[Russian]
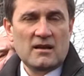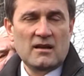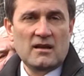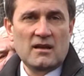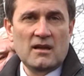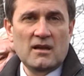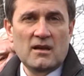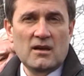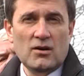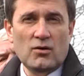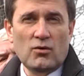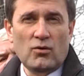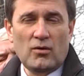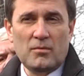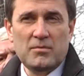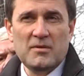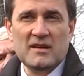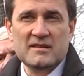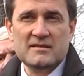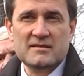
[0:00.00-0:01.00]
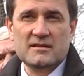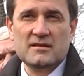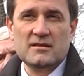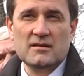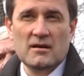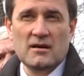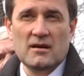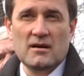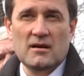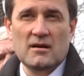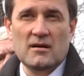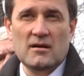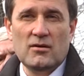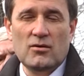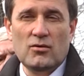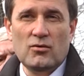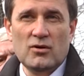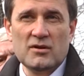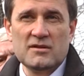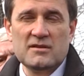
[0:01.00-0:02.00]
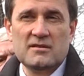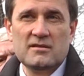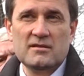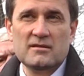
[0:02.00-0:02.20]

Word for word: И область э, от